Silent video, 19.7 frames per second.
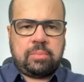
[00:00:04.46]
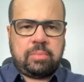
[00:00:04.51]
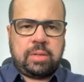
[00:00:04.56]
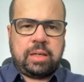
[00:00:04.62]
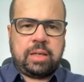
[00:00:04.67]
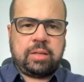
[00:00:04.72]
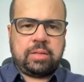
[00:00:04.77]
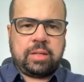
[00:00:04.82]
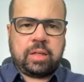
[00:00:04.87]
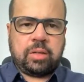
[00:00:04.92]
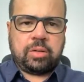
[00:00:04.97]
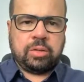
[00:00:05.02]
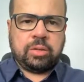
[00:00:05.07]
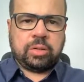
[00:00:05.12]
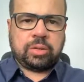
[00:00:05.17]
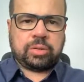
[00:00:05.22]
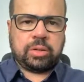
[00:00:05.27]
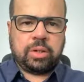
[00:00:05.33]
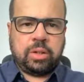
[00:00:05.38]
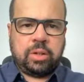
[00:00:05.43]

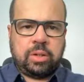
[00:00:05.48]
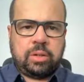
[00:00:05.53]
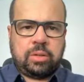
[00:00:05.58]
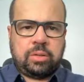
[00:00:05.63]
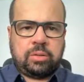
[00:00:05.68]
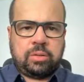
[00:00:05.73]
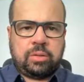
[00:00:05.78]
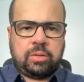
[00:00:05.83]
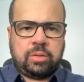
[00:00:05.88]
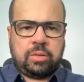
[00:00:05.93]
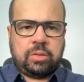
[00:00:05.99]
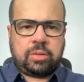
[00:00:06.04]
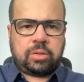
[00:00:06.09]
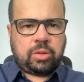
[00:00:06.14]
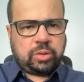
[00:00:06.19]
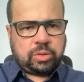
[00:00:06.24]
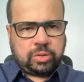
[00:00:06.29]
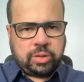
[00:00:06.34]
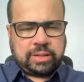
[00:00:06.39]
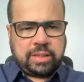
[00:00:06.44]
Médicos, nos
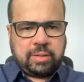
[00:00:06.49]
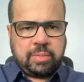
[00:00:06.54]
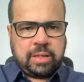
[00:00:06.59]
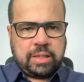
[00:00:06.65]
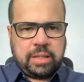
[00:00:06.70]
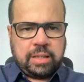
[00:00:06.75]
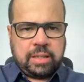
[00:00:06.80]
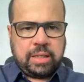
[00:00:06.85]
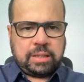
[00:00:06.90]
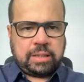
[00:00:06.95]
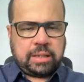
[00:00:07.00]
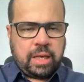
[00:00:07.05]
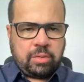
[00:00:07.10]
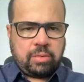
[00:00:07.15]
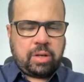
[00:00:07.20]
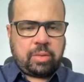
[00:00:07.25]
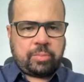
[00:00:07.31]
contó esta mañana que hay una